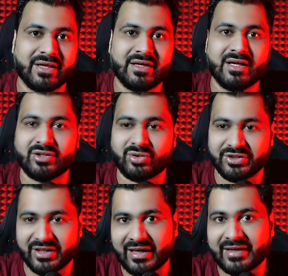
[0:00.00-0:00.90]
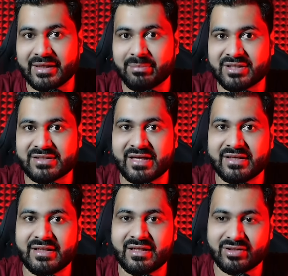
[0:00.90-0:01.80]
है तो ये लड़की मर
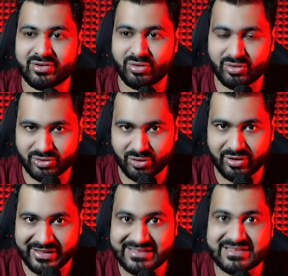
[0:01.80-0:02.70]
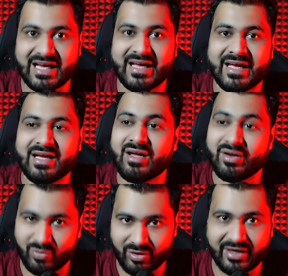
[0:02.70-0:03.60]
जाएगी तो जो हिस्सा है
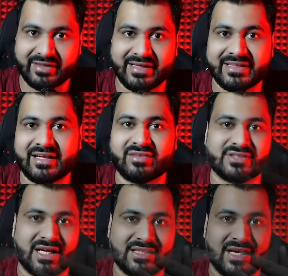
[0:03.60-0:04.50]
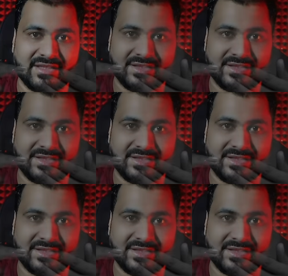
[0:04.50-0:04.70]
वो लड़के की तरफ ज़्यादा आ